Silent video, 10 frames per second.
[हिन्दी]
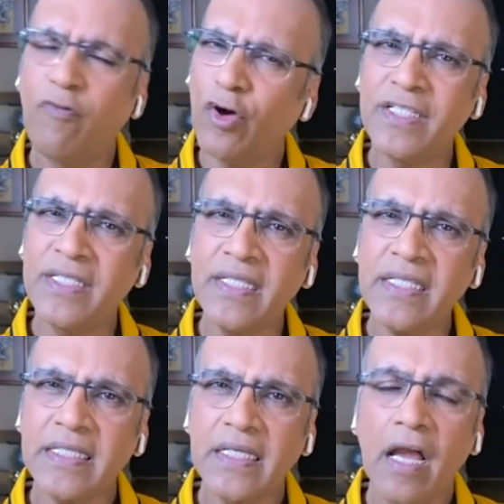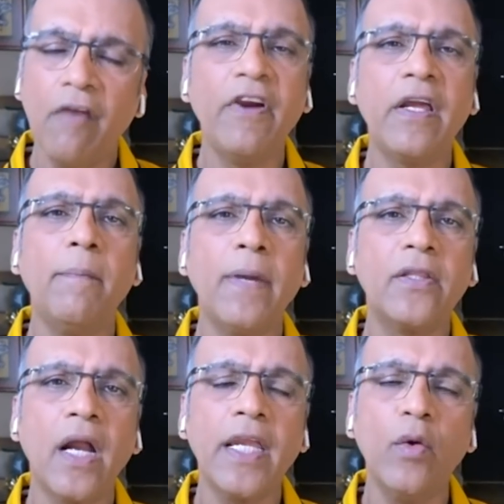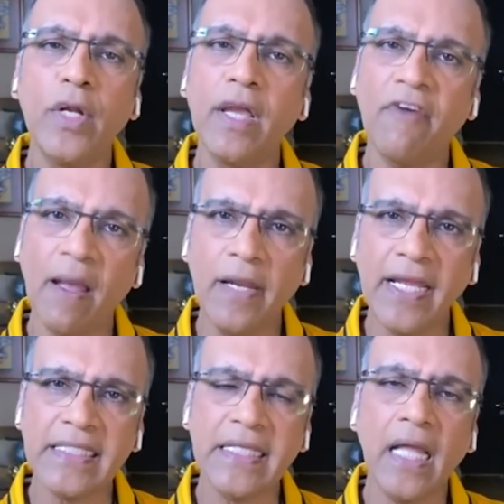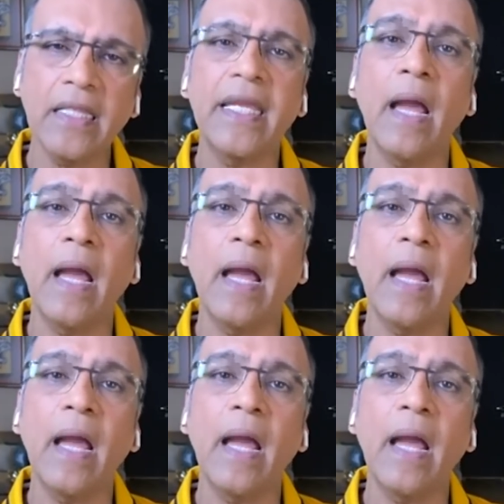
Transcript: फॉर इंस्टेंस विक्रम बत्रा की उनके फैमिली के साथ